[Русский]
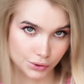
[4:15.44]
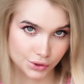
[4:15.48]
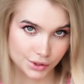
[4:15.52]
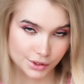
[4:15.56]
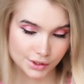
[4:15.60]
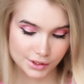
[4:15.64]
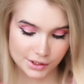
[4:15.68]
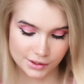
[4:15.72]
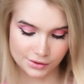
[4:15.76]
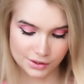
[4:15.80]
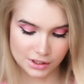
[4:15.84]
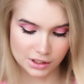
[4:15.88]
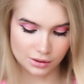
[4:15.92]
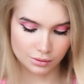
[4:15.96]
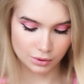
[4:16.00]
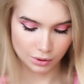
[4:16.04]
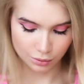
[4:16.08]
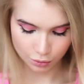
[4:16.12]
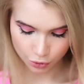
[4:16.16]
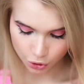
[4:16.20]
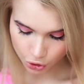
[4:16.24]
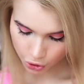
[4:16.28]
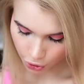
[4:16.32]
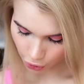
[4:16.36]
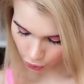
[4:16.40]
совсем
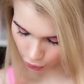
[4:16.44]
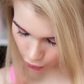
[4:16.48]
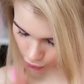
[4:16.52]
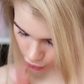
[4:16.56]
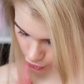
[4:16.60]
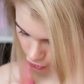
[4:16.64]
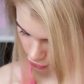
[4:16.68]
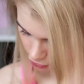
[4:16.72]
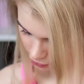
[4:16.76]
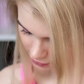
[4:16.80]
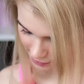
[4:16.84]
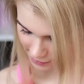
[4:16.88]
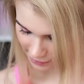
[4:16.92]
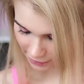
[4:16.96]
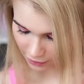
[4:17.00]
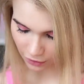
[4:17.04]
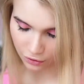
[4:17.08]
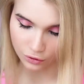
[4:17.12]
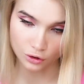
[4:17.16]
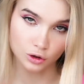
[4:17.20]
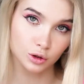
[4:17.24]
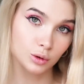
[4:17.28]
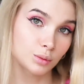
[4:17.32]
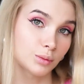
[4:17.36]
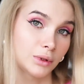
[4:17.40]
немножко тоже
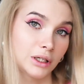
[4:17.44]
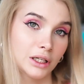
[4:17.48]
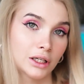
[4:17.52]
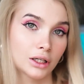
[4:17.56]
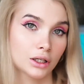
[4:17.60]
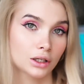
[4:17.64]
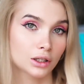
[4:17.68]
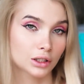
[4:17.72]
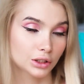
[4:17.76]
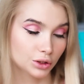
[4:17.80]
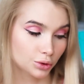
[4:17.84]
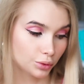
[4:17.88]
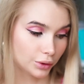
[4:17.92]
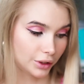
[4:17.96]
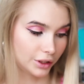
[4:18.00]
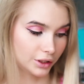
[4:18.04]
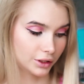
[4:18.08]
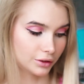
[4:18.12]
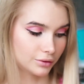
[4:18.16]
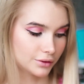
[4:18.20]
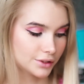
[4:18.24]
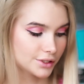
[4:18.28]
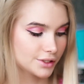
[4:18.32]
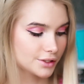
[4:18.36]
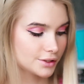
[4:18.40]
следовало бы
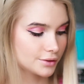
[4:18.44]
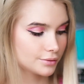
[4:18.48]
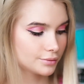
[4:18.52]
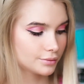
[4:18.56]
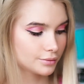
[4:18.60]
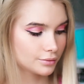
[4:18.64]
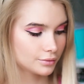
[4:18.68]
контурировать.